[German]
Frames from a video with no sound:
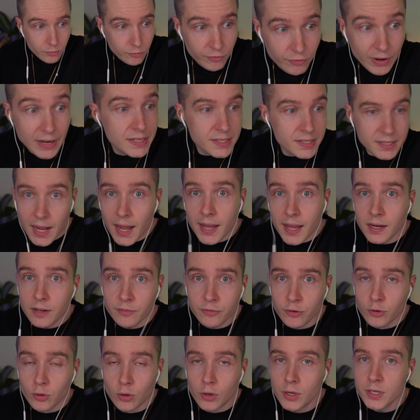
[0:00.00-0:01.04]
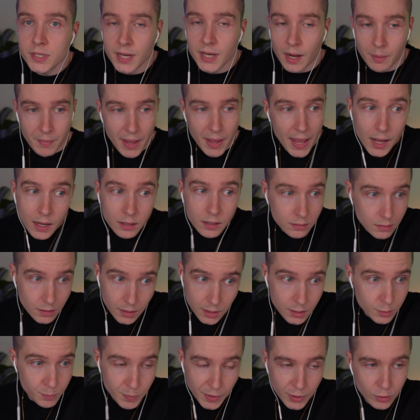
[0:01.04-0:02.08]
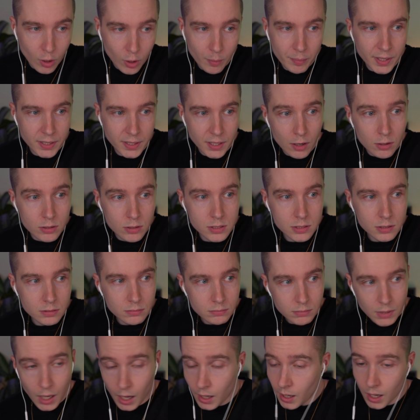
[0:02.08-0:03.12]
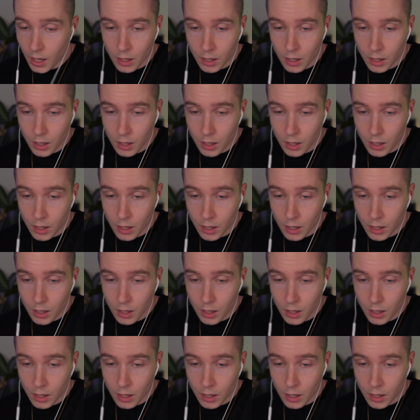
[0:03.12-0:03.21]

Weiß einer von euch da mehr? Ich bin komplett raus. Keine